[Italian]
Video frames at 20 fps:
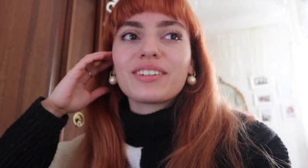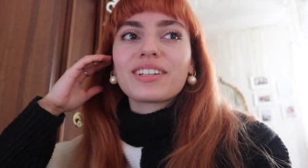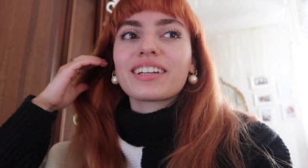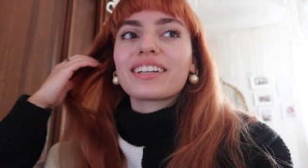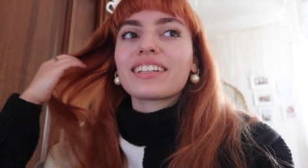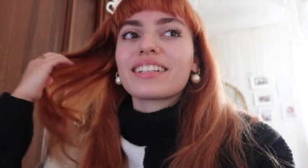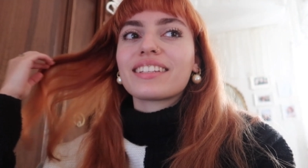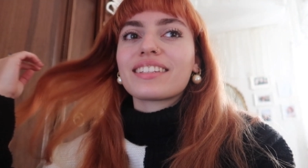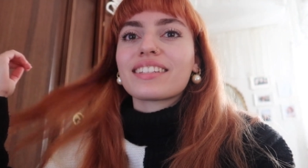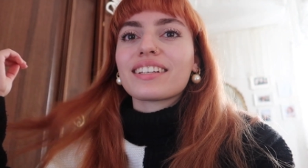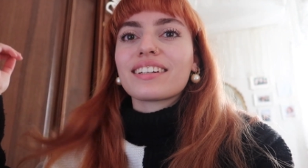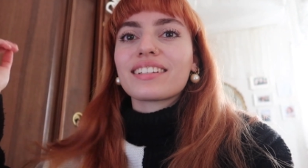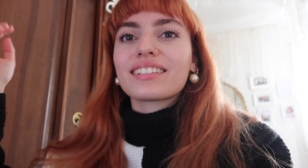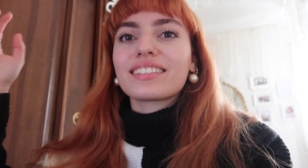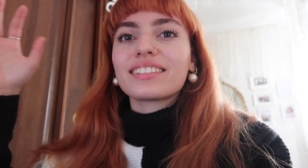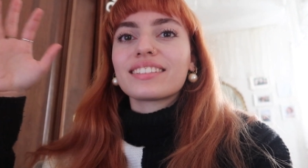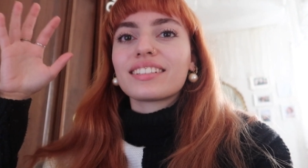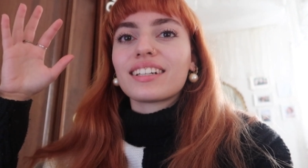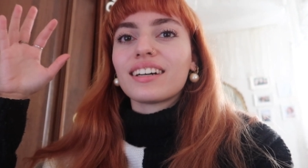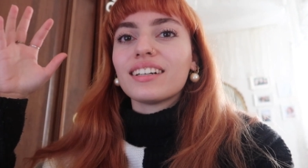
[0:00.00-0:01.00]

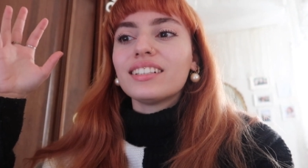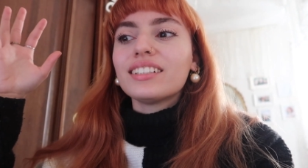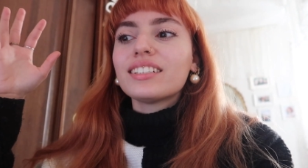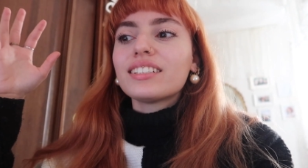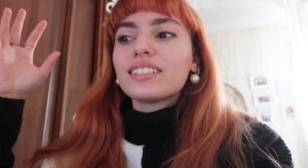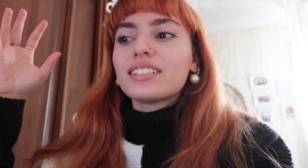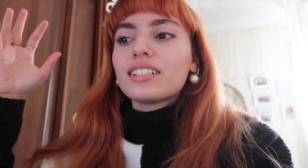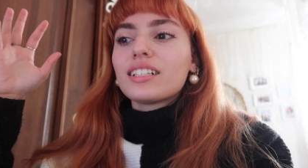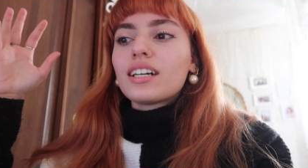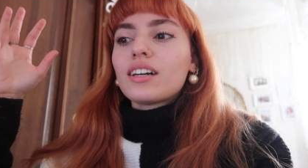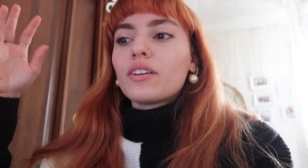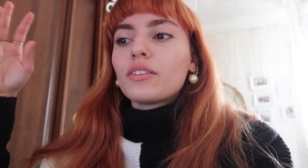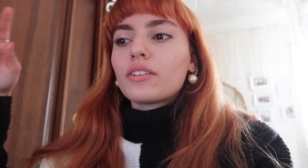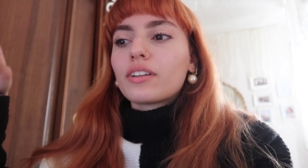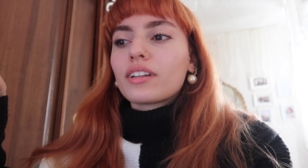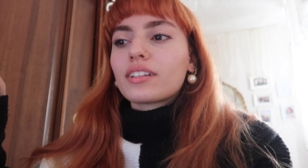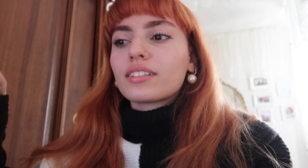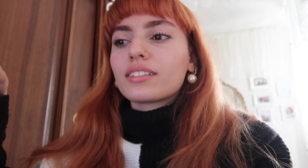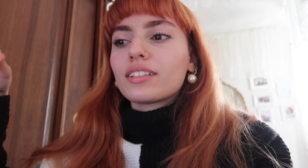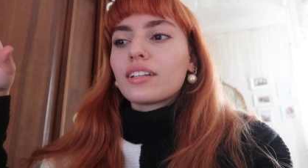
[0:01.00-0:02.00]
organizzarsi tra
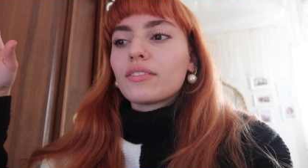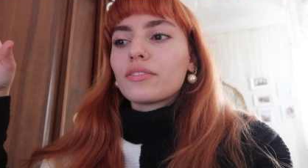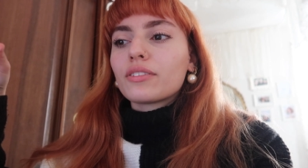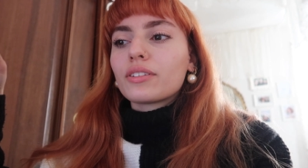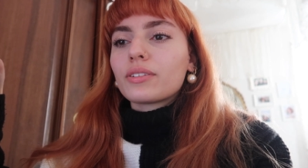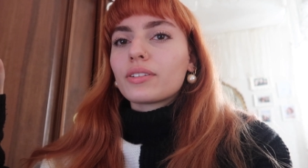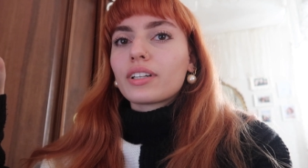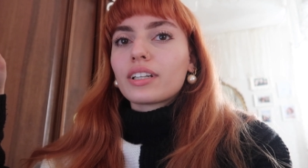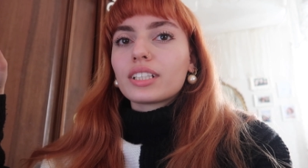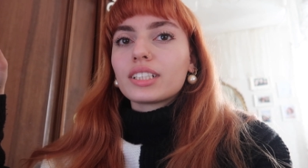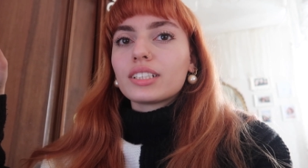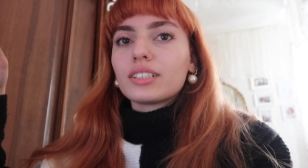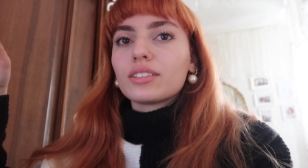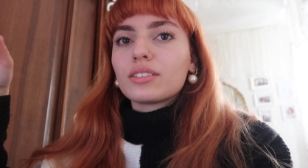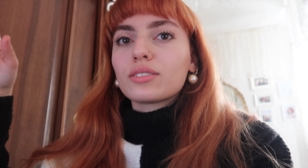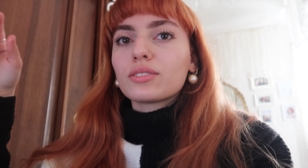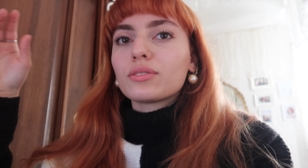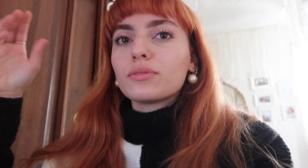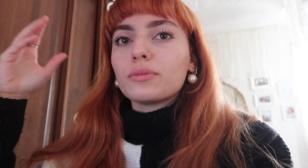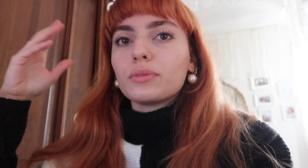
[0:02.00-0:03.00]
orari di lavoro e orari di
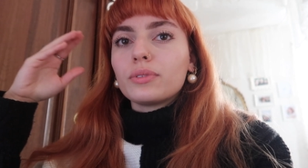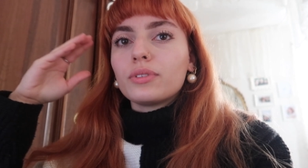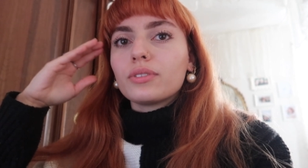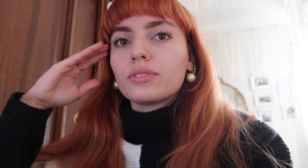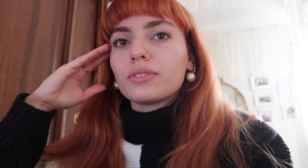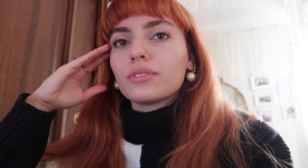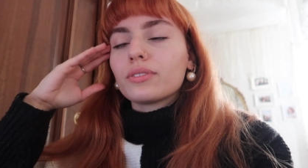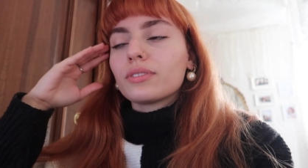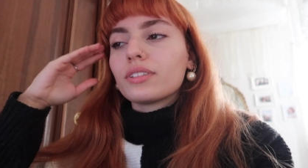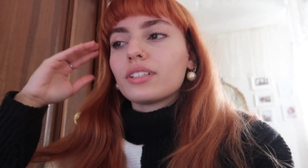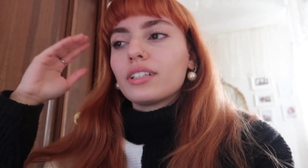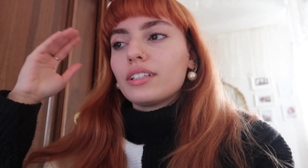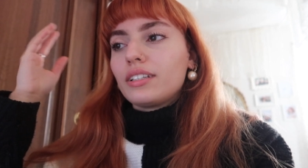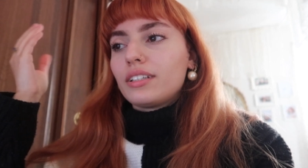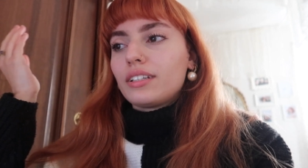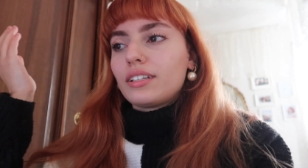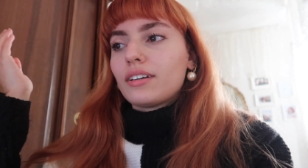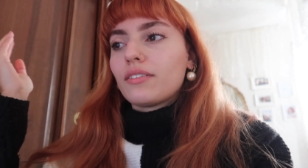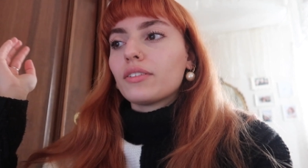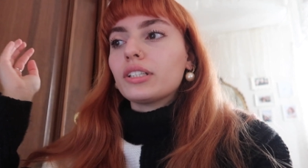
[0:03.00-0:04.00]
studio
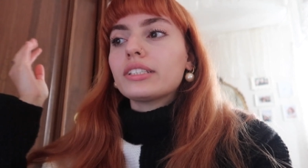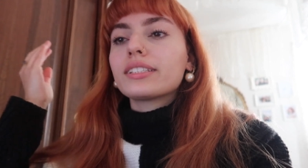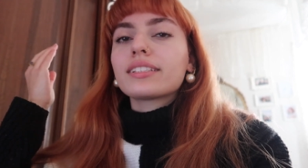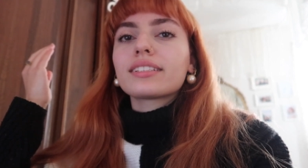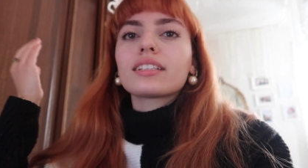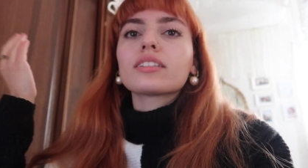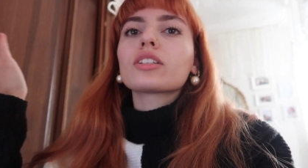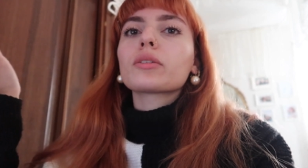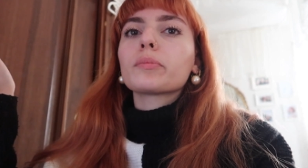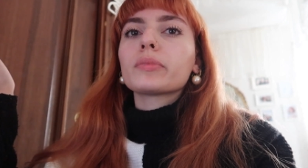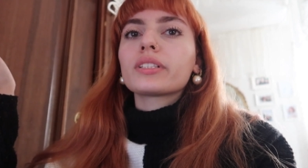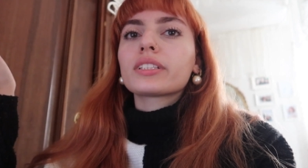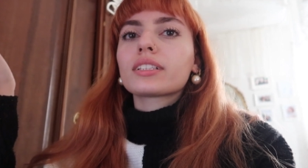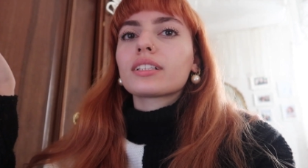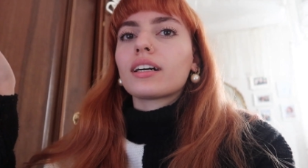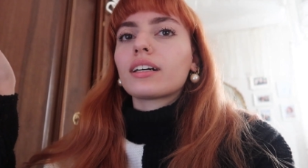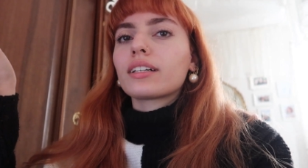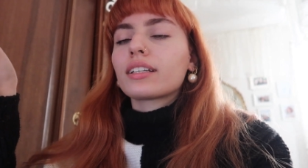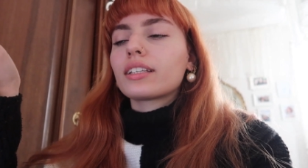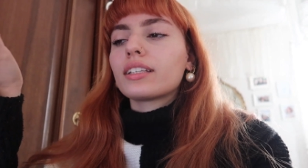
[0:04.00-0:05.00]
e a volte si è troppo
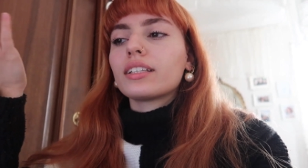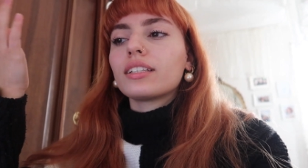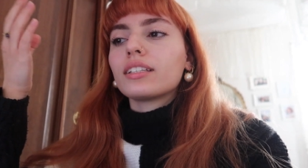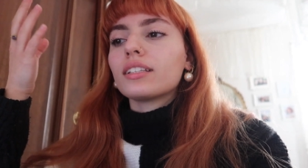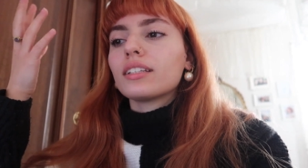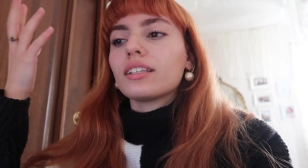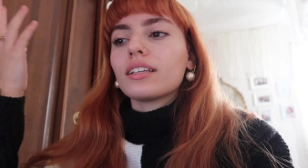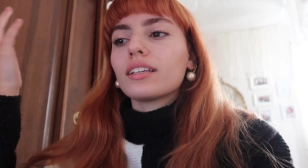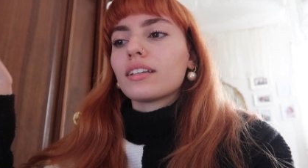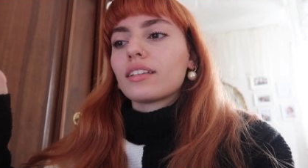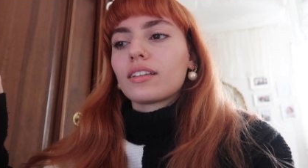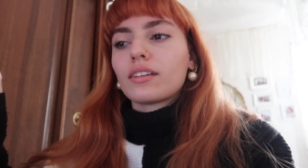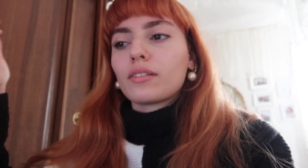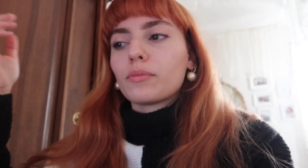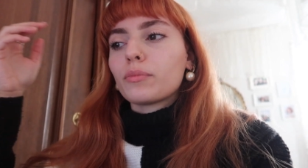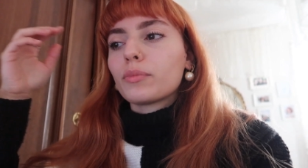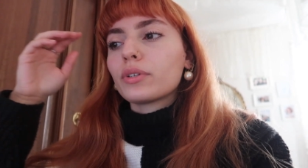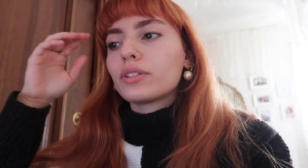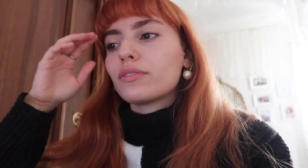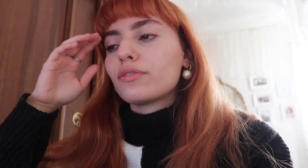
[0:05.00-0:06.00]
stanchi e è
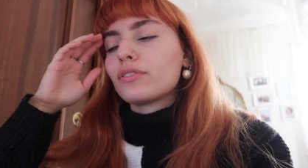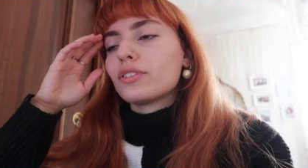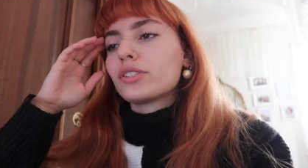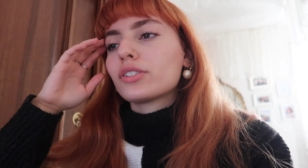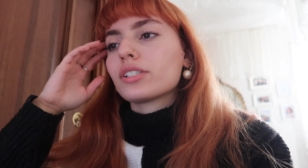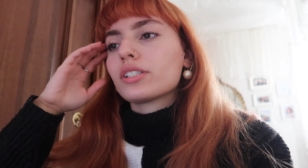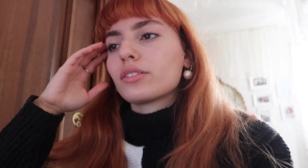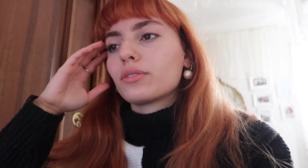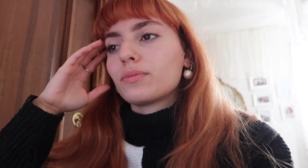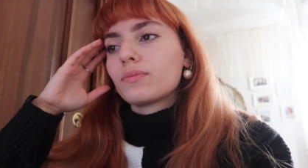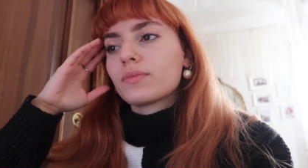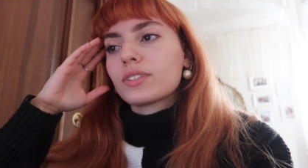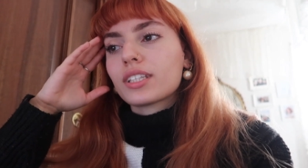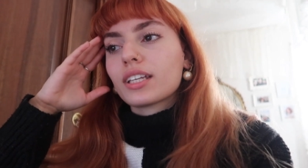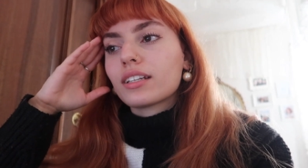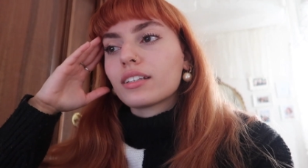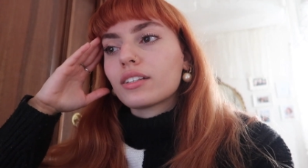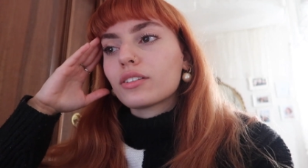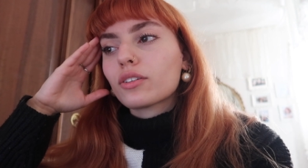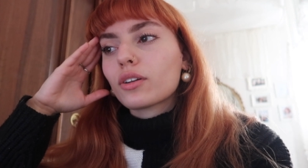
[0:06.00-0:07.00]
un po' difficile
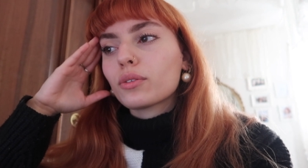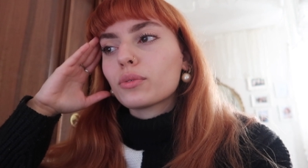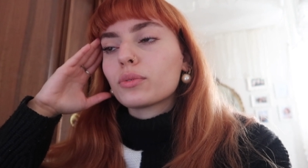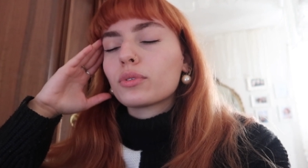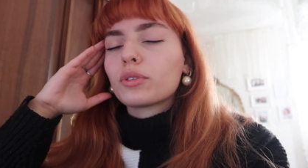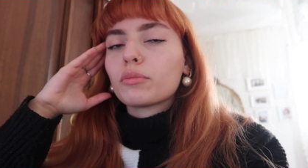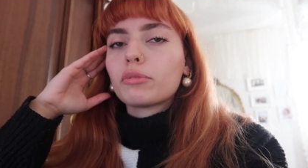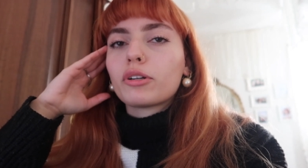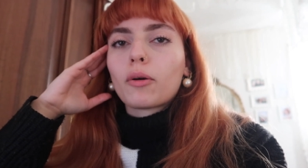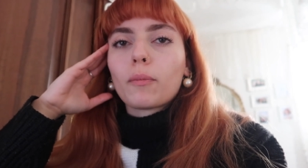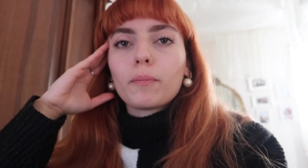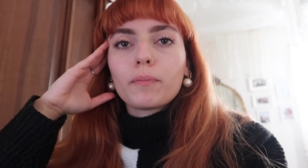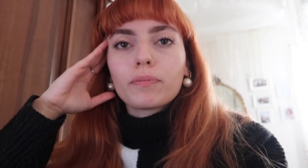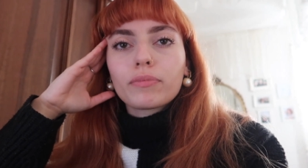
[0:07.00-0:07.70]
stare dietro a tutto, però